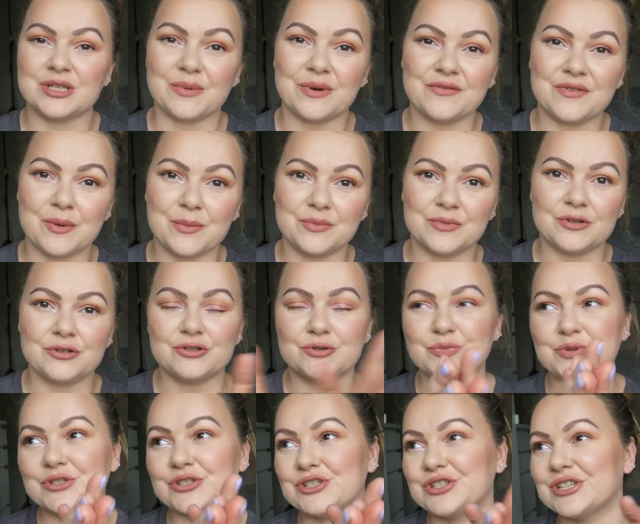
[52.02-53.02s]
zamawiam. Dość, że
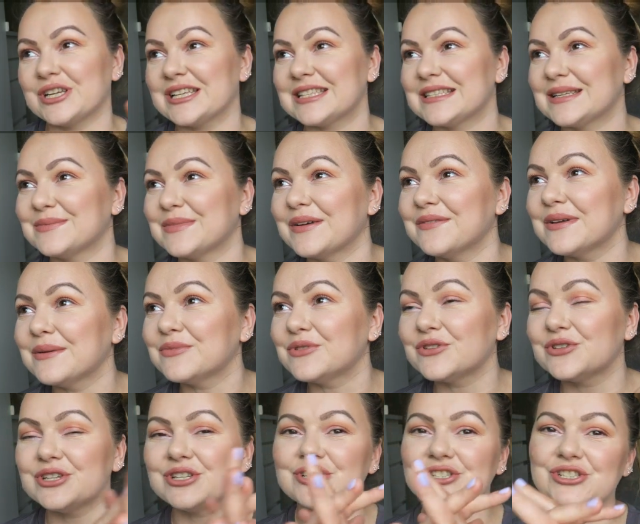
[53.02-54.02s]
pierwszy raz zamawiam,
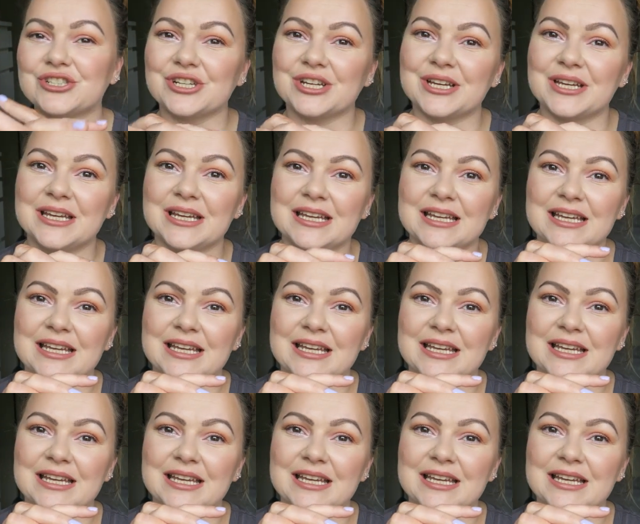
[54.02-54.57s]
to jeszcze